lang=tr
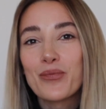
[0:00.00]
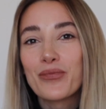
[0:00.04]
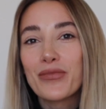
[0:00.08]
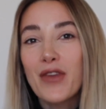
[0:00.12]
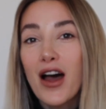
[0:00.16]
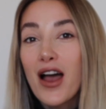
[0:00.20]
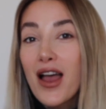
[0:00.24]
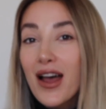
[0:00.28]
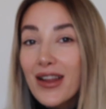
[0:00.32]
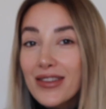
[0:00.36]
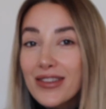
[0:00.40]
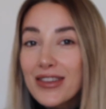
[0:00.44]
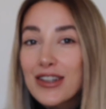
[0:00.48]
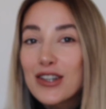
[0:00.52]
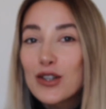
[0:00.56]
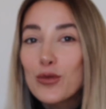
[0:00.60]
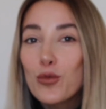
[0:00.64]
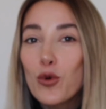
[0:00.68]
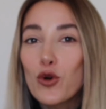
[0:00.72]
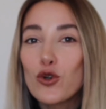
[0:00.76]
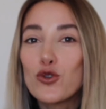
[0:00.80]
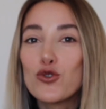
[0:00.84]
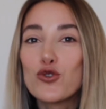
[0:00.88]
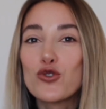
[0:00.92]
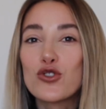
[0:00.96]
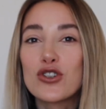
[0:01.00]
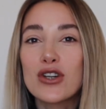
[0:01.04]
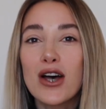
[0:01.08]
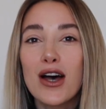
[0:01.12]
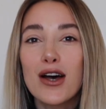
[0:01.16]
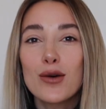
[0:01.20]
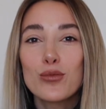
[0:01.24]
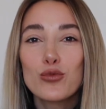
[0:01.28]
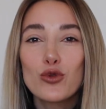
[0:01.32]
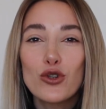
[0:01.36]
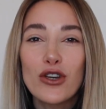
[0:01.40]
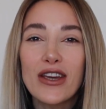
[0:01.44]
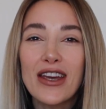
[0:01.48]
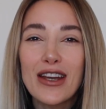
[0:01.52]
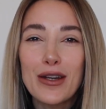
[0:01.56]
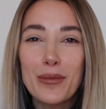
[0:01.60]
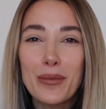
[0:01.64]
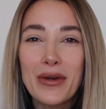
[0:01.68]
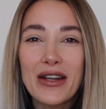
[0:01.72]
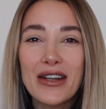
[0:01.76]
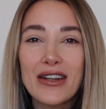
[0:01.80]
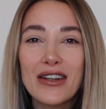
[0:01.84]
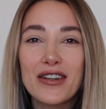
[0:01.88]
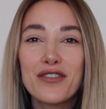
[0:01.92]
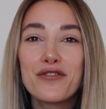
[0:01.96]
hayatları boyunca bu
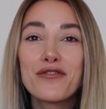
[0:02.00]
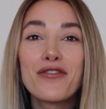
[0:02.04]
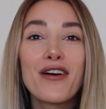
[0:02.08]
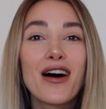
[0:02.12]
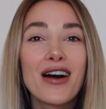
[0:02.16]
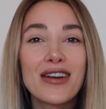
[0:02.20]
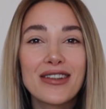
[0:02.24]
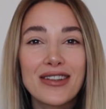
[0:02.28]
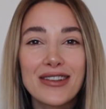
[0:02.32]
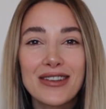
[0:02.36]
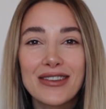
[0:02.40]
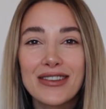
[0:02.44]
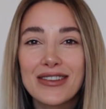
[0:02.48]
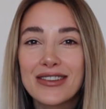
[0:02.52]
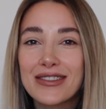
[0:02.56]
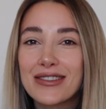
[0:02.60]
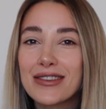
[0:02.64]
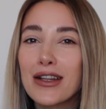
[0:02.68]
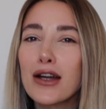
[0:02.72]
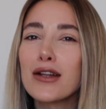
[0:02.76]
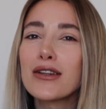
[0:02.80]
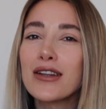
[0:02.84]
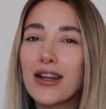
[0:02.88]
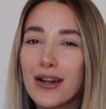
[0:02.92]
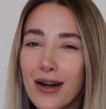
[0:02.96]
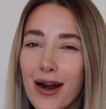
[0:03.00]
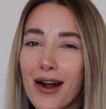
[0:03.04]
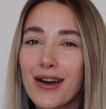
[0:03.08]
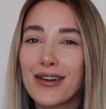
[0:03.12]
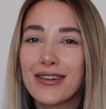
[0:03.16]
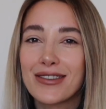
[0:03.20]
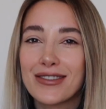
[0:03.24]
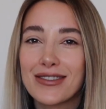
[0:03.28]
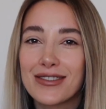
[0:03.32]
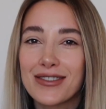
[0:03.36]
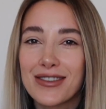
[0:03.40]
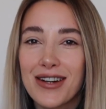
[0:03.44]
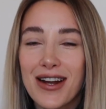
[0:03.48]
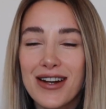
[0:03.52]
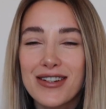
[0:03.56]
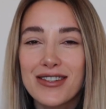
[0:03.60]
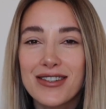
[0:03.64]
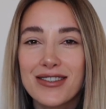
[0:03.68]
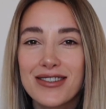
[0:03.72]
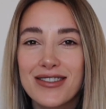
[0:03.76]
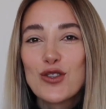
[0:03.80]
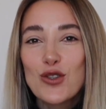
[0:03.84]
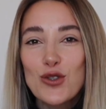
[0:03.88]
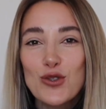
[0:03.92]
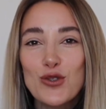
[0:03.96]
kelimelerin faydalarından
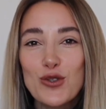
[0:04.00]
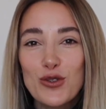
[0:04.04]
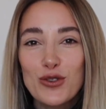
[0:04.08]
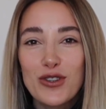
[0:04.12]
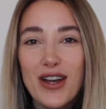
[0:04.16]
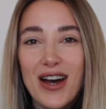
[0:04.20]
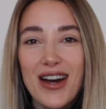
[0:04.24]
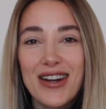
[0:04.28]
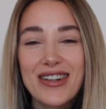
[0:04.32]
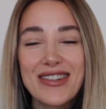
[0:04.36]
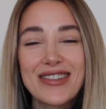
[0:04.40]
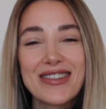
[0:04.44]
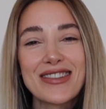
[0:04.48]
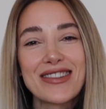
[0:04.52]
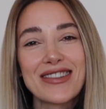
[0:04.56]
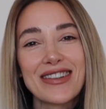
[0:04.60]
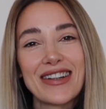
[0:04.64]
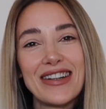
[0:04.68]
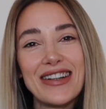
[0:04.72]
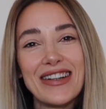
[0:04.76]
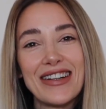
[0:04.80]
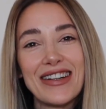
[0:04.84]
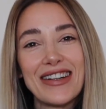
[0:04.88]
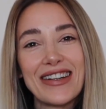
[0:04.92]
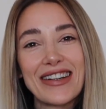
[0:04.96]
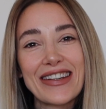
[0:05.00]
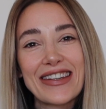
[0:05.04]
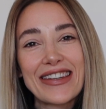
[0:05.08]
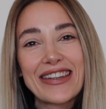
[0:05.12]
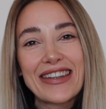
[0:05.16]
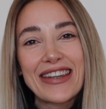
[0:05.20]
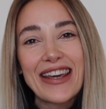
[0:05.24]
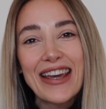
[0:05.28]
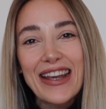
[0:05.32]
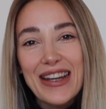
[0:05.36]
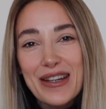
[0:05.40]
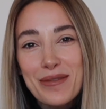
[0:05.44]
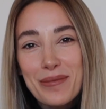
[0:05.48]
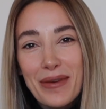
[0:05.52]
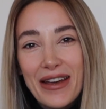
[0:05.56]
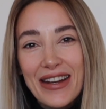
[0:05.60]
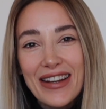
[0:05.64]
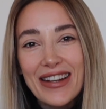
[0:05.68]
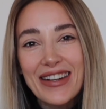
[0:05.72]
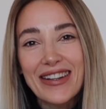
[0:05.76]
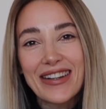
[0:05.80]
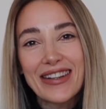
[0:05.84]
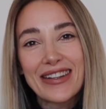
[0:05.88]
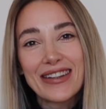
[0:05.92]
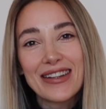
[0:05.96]
yararlanırlar. Çocuklar e,
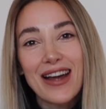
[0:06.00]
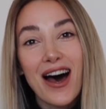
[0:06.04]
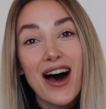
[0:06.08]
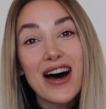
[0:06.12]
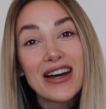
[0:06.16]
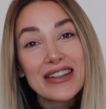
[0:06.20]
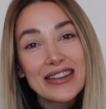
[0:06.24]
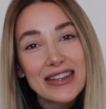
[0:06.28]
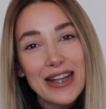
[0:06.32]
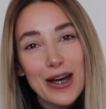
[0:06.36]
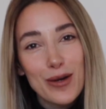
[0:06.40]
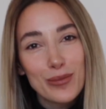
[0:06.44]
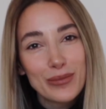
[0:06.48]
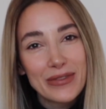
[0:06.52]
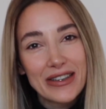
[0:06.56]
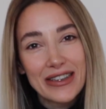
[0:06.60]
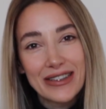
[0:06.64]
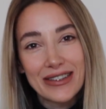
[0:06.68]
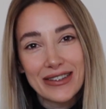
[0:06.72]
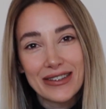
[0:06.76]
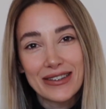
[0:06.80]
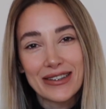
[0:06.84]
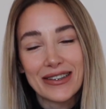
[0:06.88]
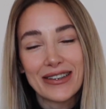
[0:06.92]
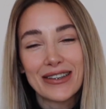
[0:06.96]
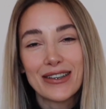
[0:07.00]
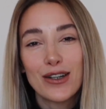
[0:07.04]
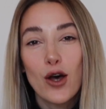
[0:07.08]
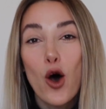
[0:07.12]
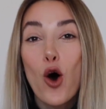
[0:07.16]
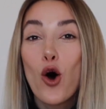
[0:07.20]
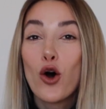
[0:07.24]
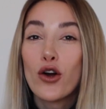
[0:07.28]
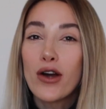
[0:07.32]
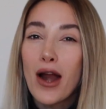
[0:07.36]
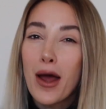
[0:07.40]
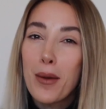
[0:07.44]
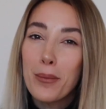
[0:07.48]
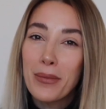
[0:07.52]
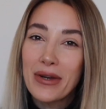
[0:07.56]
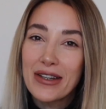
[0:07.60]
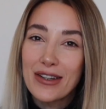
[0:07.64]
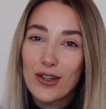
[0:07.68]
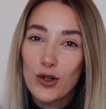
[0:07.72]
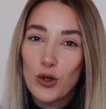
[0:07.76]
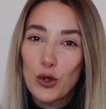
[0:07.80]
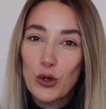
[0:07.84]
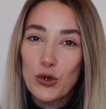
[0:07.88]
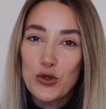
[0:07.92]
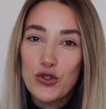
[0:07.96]
kelimelerin anlamlarını
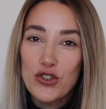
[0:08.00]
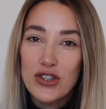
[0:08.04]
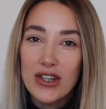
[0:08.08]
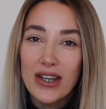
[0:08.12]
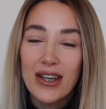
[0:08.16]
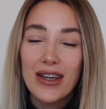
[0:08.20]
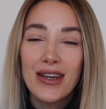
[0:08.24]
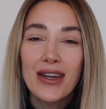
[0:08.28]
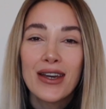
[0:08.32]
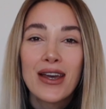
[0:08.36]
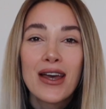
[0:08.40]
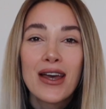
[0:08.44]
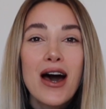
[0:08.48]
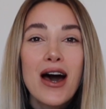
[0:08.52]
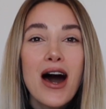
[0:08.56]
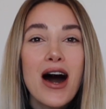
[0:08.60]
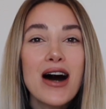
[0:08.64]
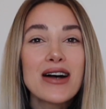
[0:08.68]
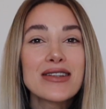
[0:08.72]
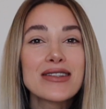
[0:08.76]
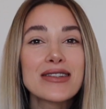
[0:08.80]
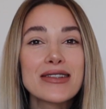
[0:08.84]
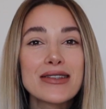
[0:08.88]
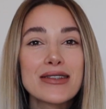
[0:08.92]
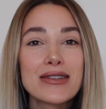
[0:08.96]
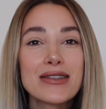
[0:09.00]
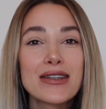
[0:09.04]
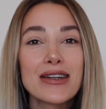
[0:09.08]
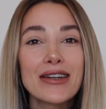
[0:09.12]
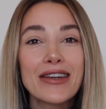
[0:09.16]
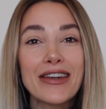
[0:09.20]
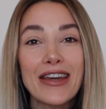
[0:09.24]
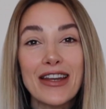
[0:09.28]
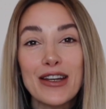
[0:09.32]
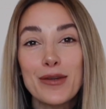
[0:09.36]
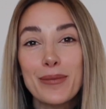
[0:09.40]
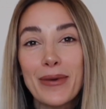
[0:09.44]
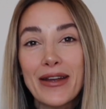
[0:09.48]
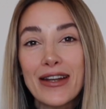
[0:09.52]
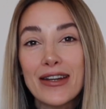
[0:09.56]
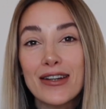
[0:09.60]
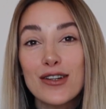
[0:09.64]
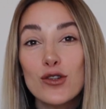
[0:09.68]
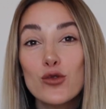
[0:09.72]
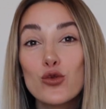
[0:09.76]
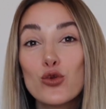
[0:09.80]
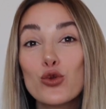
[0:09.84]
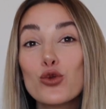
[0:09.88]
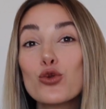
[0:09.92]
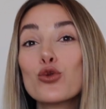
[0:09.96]
öğrenmeden önce aslında
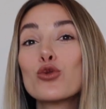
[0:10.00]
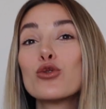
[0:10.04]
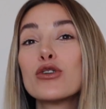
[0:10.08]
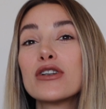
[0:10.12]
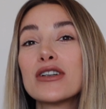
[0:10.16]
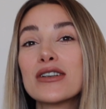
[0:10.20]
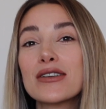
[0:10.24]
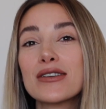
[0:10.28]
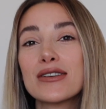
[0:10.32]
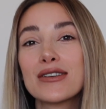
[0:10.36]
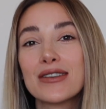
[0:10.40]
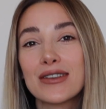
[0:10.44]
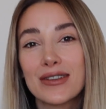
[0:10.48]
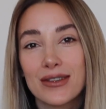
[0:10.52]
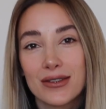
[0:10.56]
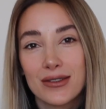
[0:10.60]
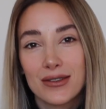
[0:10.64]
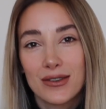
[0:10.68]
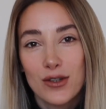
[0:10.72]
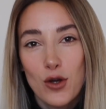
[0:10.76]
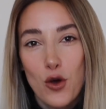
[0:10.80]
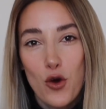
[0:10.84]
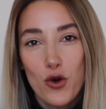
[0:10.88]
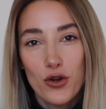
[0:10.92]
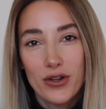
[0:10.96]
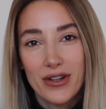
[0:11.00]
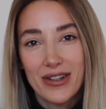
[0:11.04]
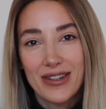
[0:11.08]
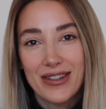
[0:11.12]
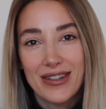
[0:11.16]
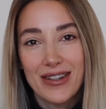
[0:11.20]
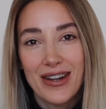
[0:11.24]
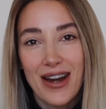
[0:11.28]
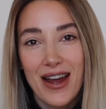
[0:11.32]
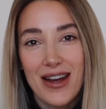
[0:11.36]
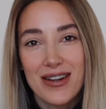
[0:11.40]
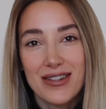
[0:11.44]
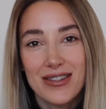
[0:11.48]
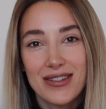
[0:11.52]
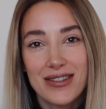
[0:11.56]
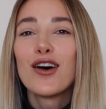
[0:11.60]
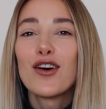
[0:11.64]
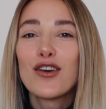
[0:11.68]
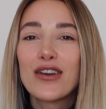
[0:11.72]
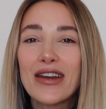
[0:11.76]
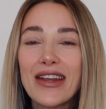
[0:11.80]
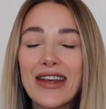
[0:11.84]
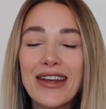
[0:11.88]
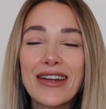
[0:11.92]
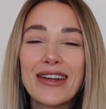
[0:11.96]
kelimelerin duygularını öğrenirler.
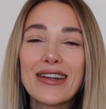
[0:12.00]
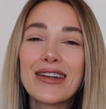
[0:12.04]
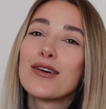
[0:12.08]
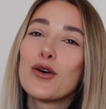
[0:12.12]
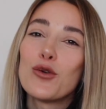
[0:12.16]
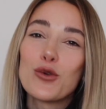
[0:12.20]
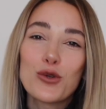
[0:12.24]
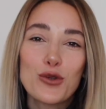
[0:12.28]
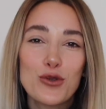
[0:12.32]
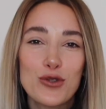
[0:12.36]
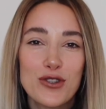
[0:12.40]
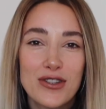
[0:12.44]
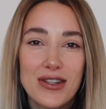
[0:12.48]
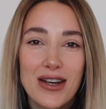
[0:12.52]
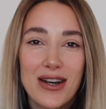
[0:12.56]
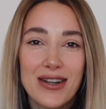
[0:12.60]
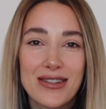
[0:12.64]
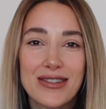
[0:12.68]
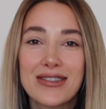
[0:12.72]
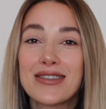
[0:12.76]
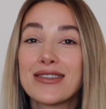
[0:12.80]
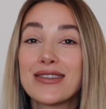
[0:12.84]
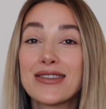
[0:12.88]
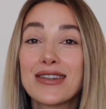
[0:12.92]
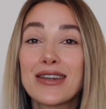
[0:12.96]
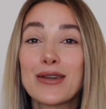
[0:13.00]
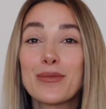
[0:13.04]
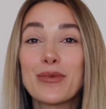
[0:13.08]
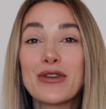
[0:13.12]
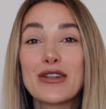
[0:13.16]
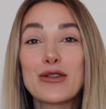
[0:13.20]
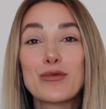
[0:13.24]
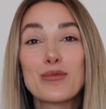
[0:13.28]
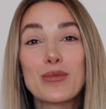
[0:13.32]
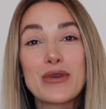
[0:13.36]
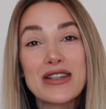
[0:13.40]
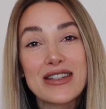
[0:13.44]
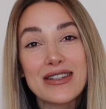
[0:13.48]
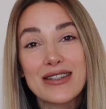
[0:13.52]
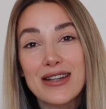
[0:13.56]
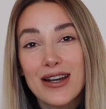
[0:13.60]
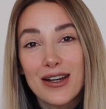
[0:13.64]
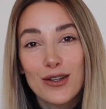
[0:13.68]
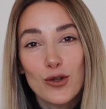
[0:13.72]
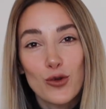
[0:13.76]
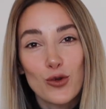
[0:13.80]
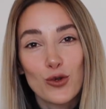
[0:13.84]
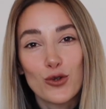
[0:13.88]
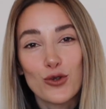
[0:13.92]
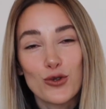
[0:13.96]
Örneğin uyku saatinde bir
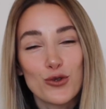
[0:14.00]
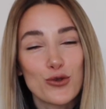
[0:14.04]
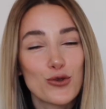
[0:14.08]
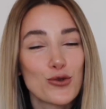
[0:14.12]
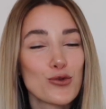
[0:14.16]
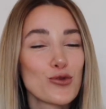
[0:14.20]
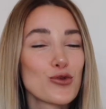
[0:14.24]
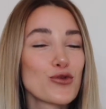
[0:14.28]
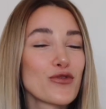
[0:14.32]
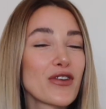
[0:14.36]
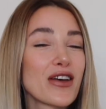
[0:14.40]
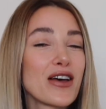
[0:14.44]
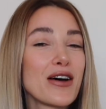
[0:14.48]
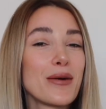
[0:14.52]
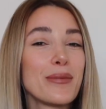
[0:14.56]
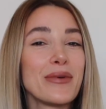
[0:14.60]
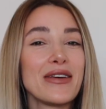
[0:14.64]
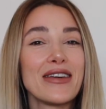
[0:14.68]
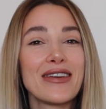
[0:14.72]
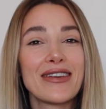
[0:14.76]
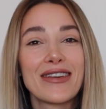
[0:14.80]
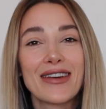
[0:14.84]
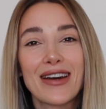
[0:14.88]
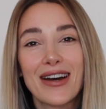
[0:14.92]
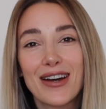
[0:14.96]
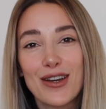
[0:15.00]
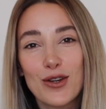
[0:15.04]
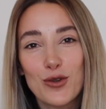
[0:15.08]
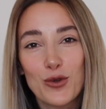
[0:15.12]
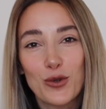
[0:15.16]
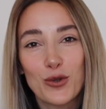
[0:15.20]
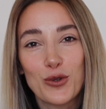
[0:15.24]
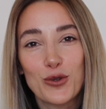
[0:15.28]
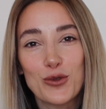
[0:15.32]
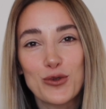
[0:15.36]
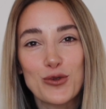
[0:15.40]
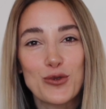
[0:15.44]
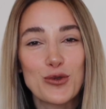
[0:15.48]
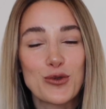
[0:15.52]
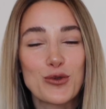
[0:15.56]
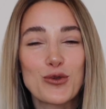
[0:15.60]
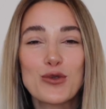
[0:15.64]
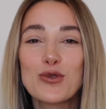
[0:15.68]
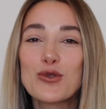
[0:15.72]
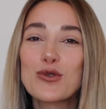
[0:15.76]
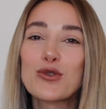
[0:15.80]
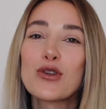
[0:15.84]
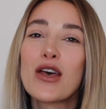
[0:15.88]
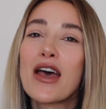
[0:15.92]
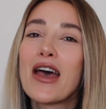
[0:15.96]
masal okuyorsunuz veya bir hikaye okuyorsunuz.